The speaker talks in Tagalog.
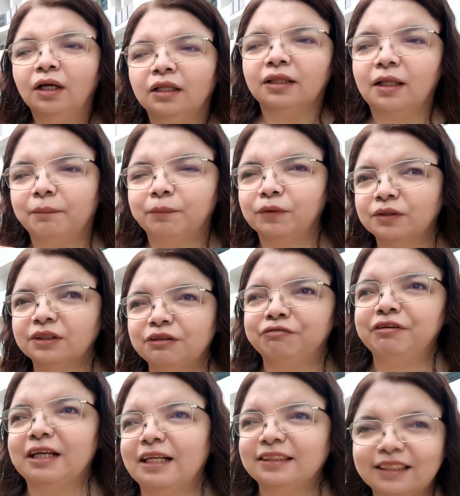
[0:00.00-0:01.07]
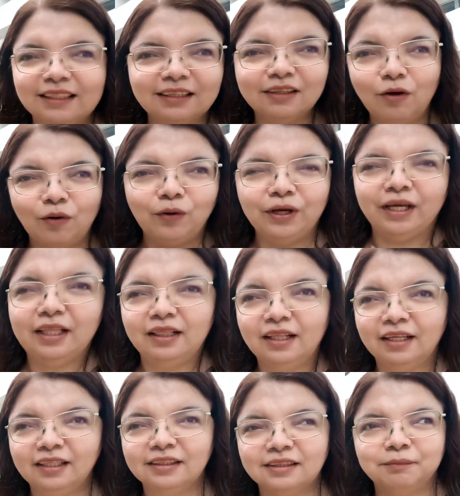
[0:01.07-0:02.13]
tapos efficacent oil
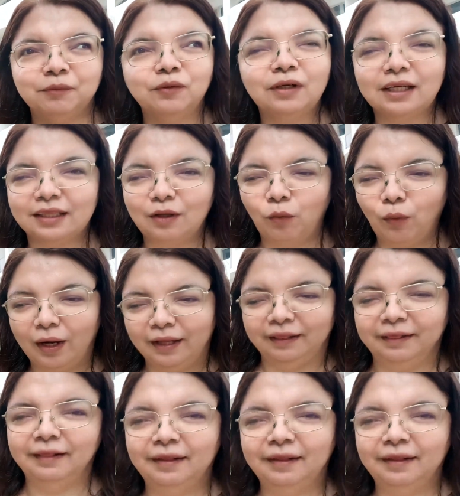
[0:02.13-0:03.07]
sa buong katawan.